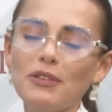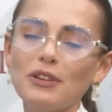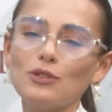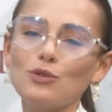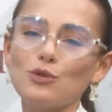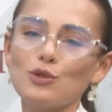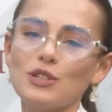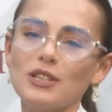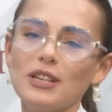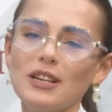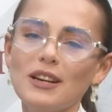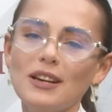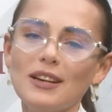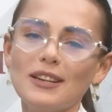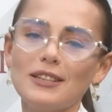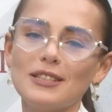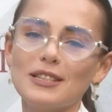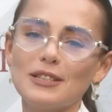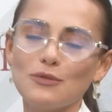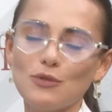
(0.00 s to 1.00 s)
Привет, друзья!
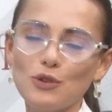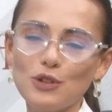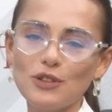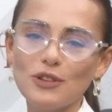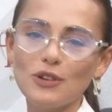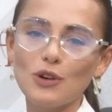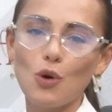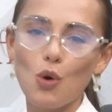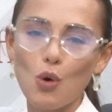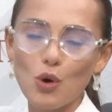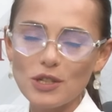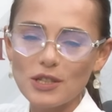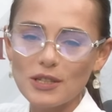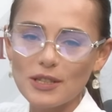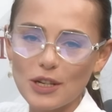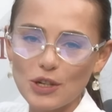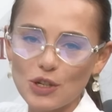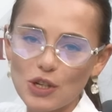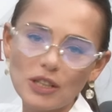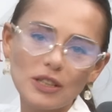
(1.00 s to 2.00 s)
И сегодня гость
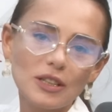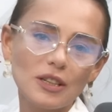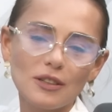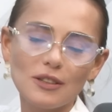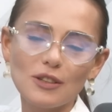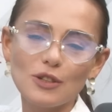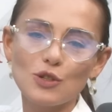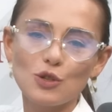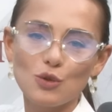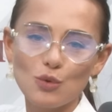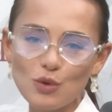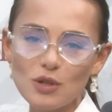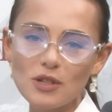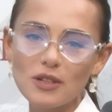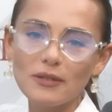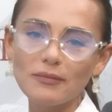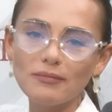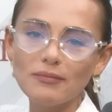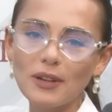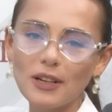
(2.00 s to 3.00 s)
нашей открытой
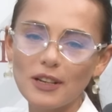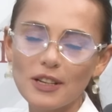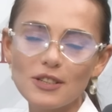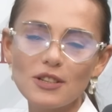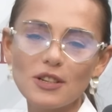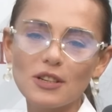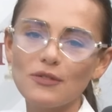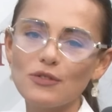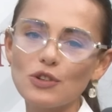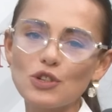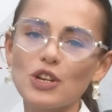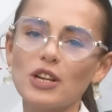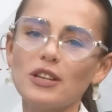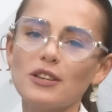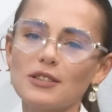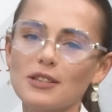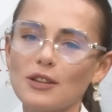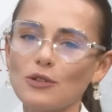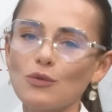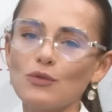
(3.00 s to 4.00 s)
студии, лидер
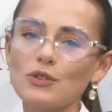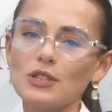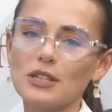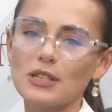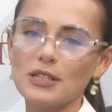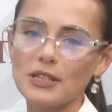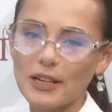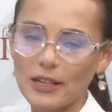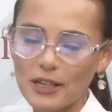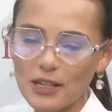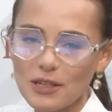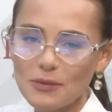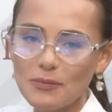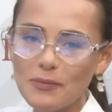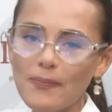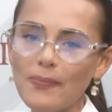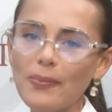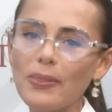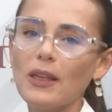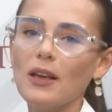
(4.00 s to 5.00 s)
движения «За новый социализм»,
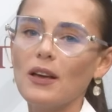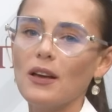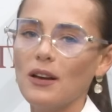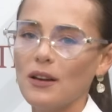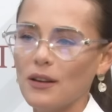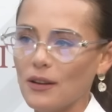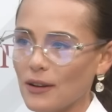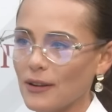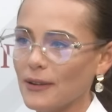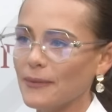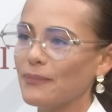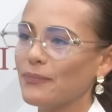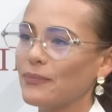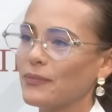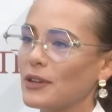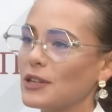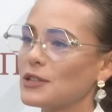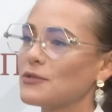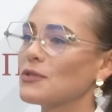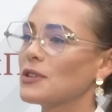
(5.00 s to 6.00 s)
а,
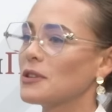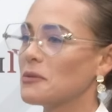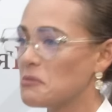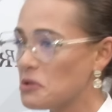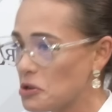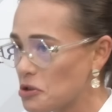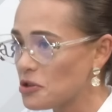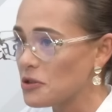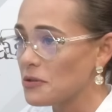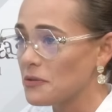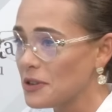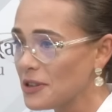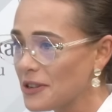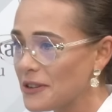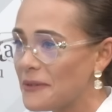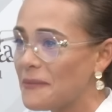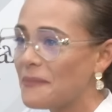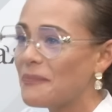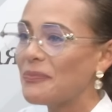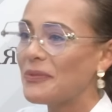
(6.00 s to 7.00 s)
названный
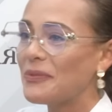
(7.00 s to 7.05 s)
«Меньшевик»,